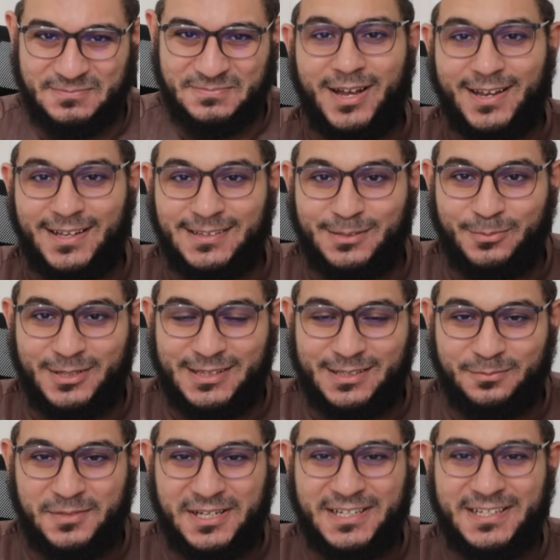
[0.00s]
Maka
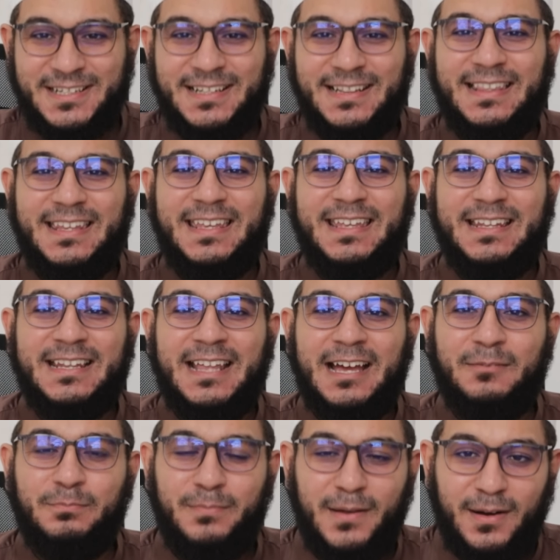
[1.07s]
teman-teman
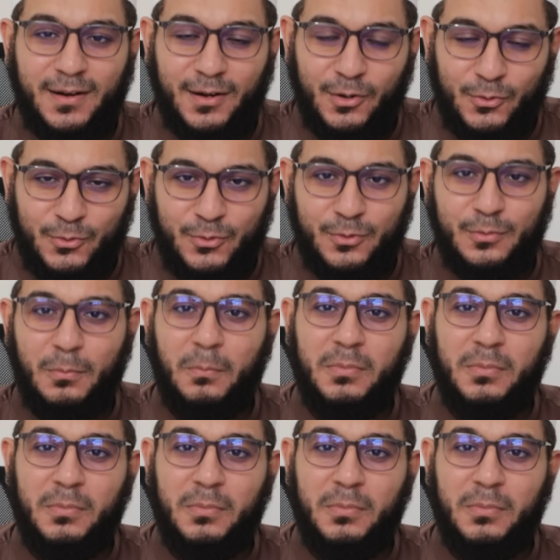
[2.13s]
tidak perlu